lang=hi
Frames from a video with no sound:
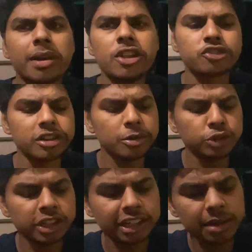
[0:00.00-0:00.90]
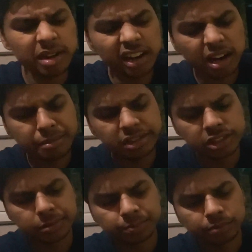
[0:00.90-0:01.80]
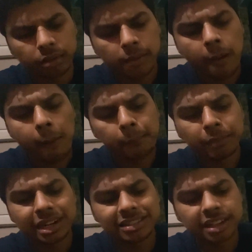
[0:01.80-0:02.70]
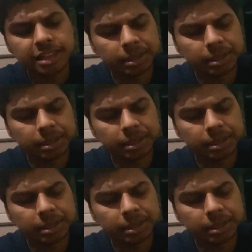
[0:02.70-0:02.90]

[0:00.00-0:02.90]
बने तो सही है वो देखने में लग रहा है सिर्फ बने सही